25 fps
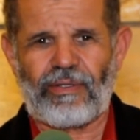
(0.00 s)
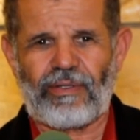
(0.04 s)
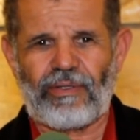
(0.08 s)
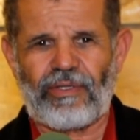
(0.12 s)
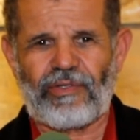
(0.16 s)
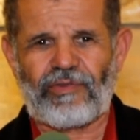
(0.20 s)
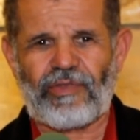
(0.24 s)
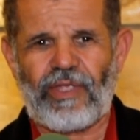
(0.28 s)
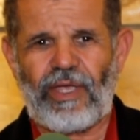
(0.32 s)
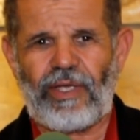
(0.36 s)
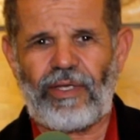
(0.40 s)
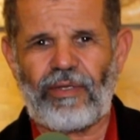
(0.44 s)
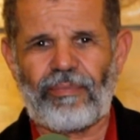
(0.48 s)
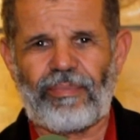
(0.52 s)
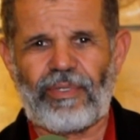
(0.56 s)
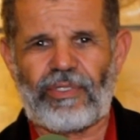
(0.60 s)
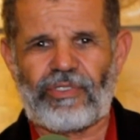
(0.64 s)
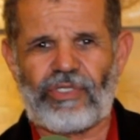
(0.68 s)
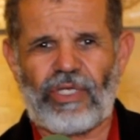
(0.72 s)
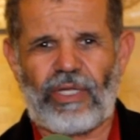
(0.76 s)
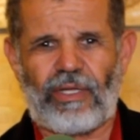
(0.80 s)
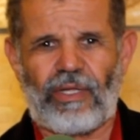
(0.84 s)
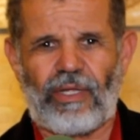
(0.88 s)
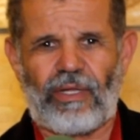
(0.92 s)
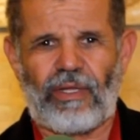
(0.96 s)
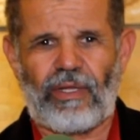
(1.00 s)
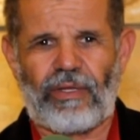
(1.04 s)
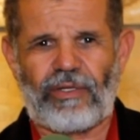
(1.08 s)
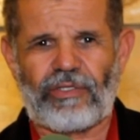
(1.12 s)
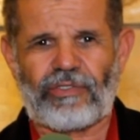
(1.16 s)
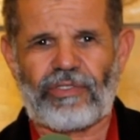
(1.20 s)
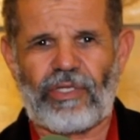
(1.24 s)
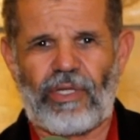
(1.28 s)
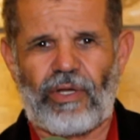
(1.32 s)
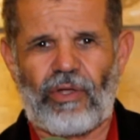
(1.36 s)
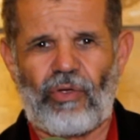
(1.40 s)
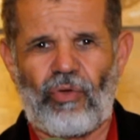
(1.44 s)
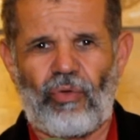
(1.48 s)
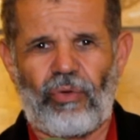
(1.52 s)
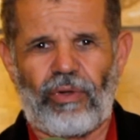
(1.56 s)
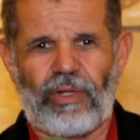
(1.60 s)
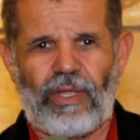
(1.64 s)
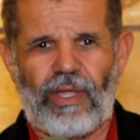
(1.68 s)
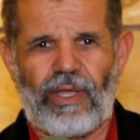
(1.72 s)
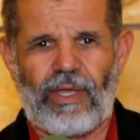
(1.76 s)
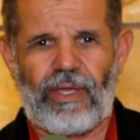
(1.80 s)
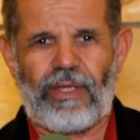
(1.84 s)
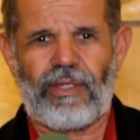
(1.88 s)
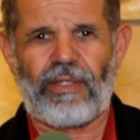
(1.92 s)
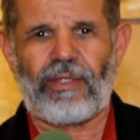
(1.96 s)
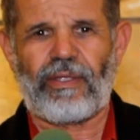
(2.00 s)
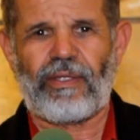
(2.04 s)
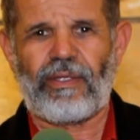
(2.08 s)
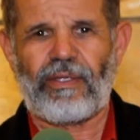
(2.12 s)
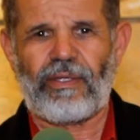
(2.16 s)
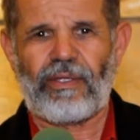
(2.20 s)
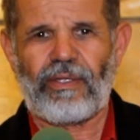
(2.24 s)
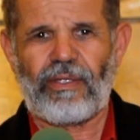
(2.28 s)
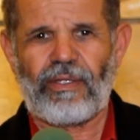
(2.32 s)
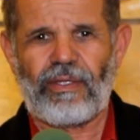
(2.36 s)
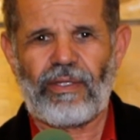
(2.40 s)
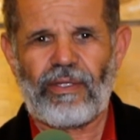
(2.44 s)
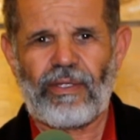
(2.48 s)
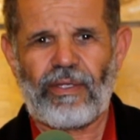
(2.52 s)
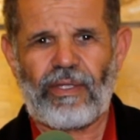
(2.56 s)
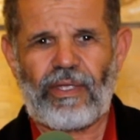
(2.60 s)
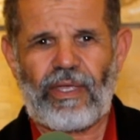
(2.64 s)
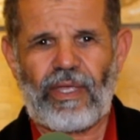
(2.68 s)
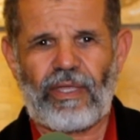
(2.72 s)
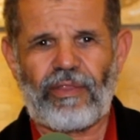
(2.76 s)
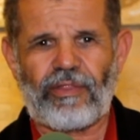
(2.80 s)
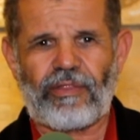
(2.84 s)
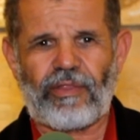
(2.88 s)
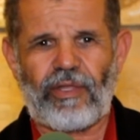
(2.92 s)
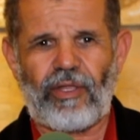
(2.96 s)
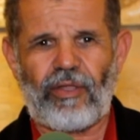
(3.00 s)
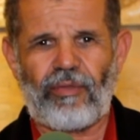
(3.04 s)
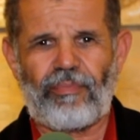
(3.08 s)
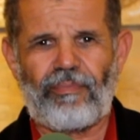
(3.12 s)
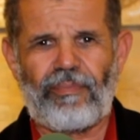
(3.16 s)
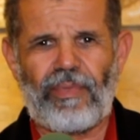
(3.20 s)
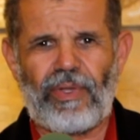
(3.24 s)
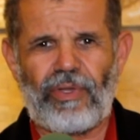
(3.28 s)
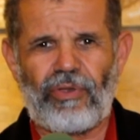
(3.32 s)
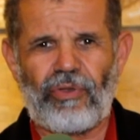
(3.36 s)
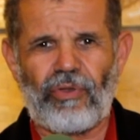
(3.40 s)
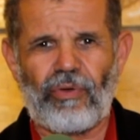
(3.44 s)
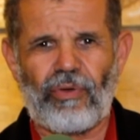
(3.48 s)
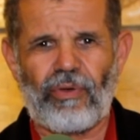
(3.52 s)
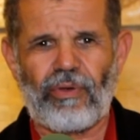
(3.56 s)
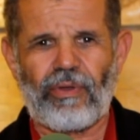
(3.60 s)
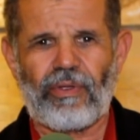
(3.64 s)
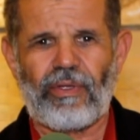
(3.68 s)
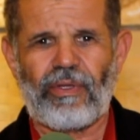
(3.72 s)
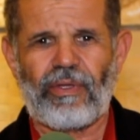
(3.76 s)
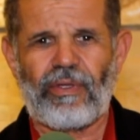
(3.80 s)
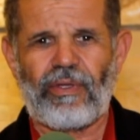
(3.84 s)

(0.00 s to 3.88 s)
لصاحب الجلالة نصره الله كنطلب منه